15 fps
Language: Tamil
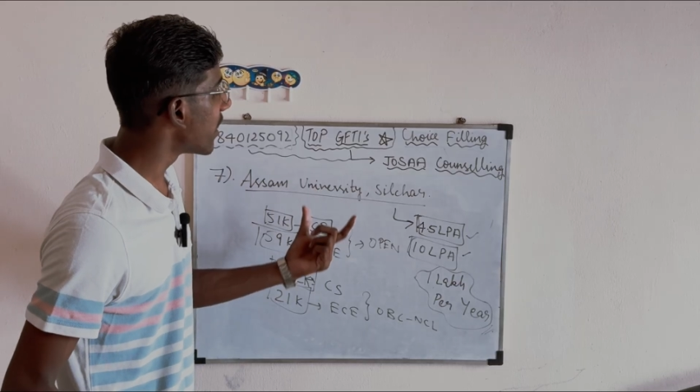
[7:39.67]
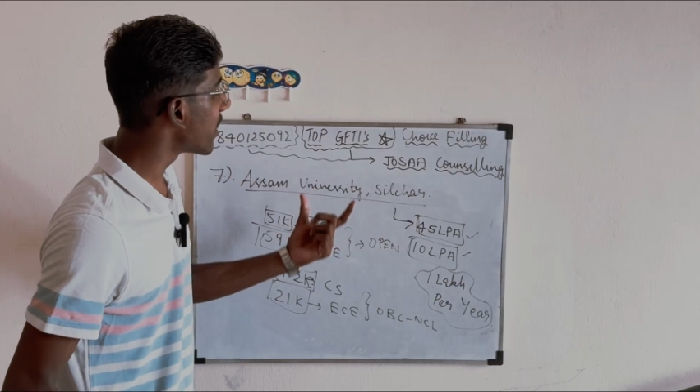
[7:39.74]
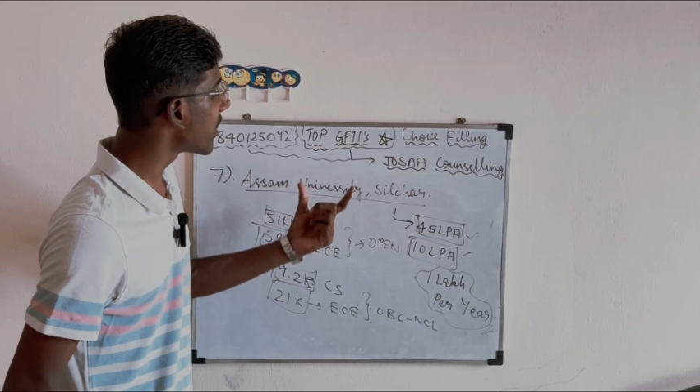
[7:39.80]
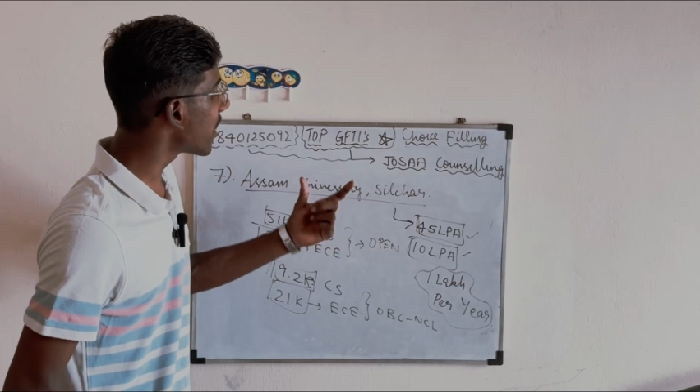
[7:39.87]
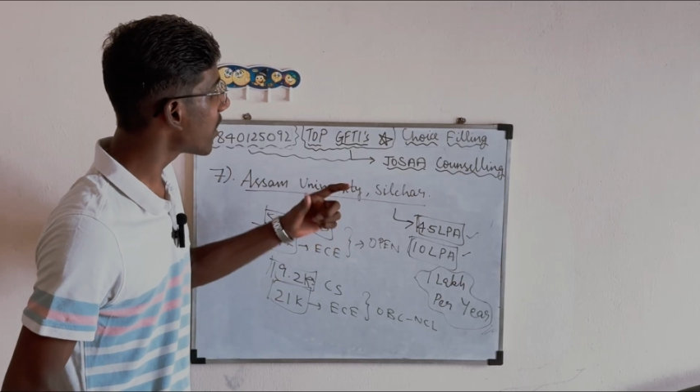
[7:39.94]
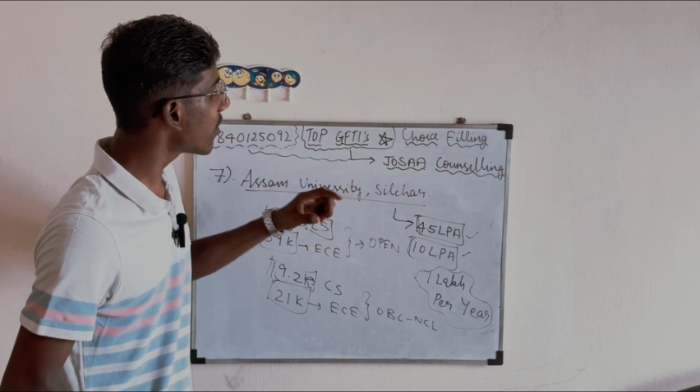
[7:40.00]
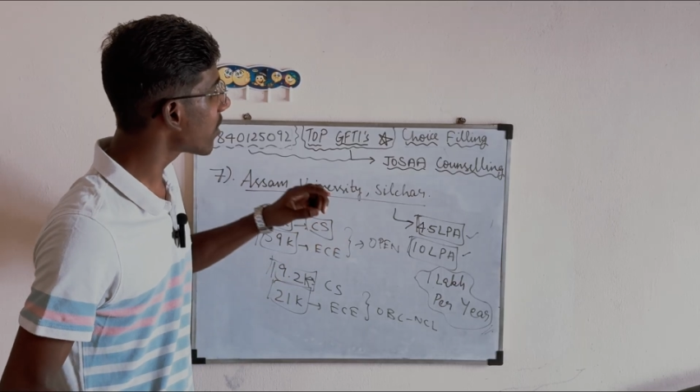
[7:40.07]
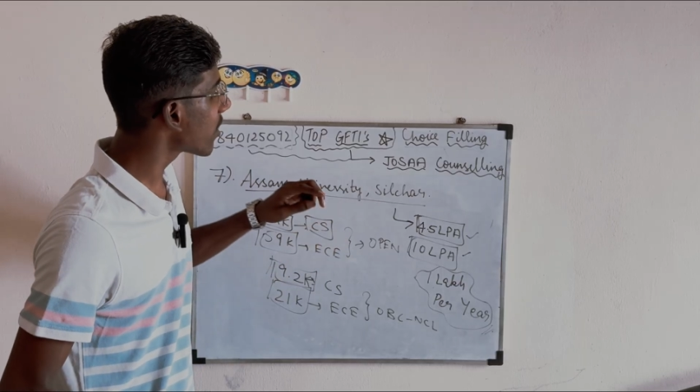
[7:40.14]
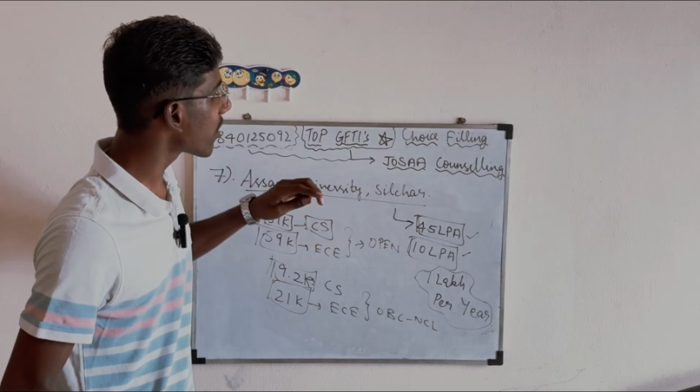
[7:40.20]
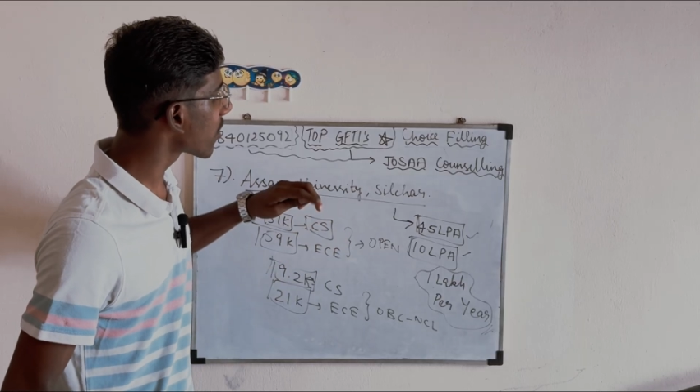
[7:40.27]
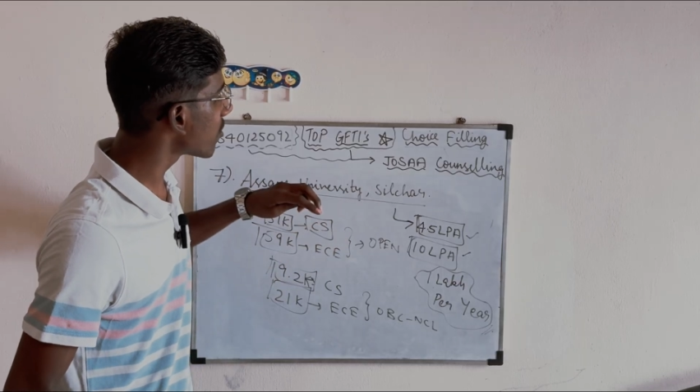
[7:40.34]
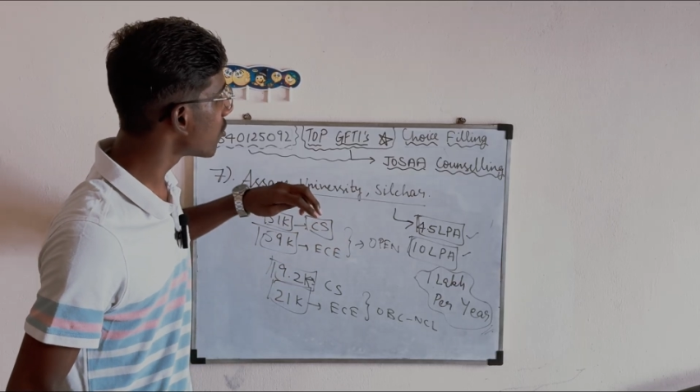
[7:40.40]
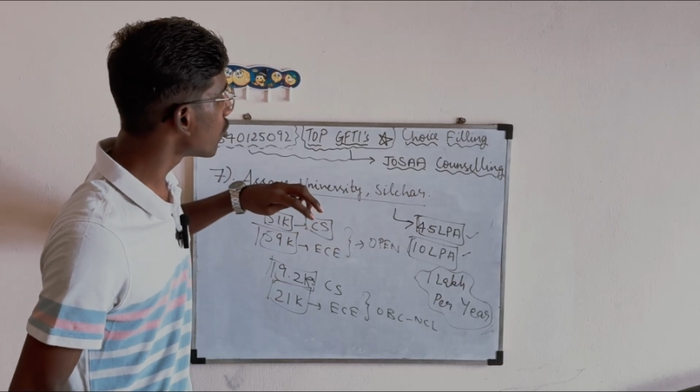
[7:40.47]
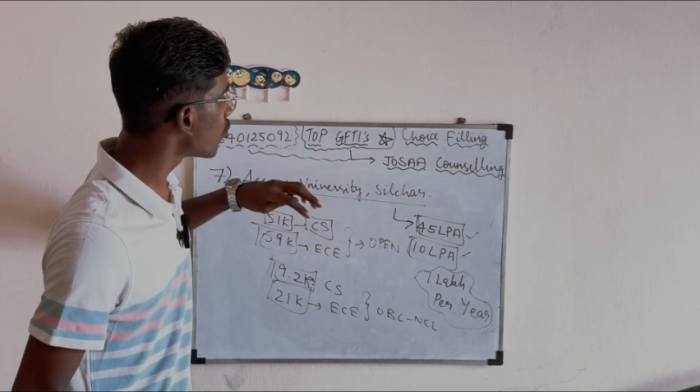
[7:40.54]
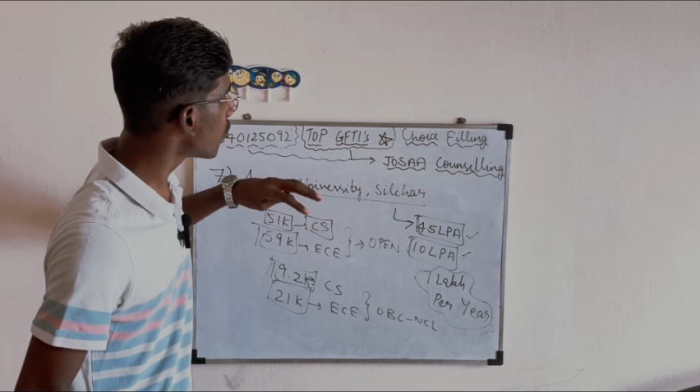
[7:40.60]
இதெல்லாம்
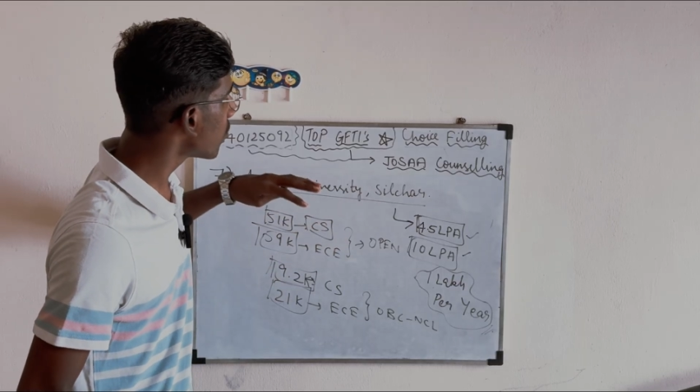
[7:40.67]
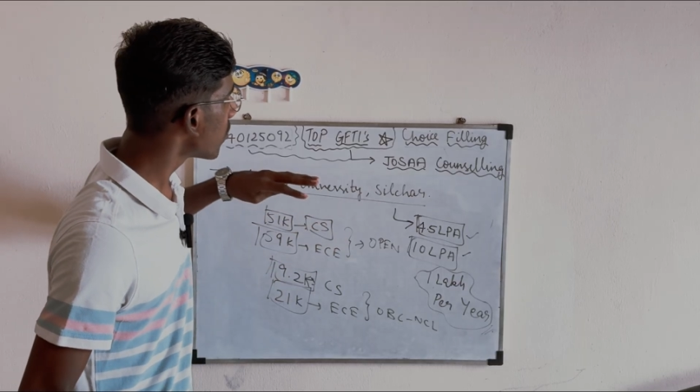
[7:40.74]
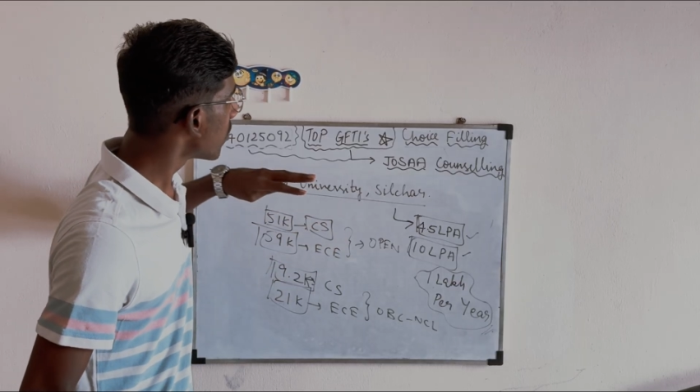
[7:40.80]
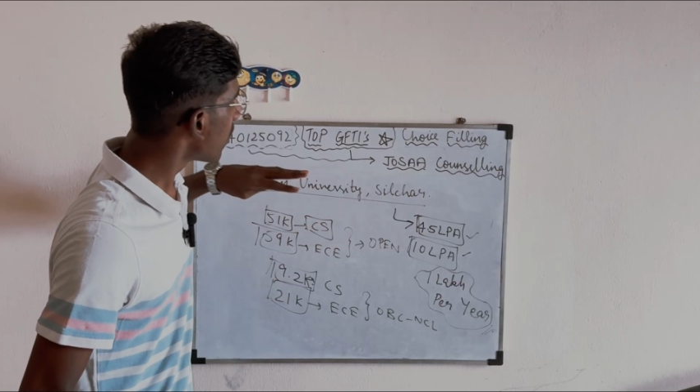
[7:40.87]
கொஞ்சம்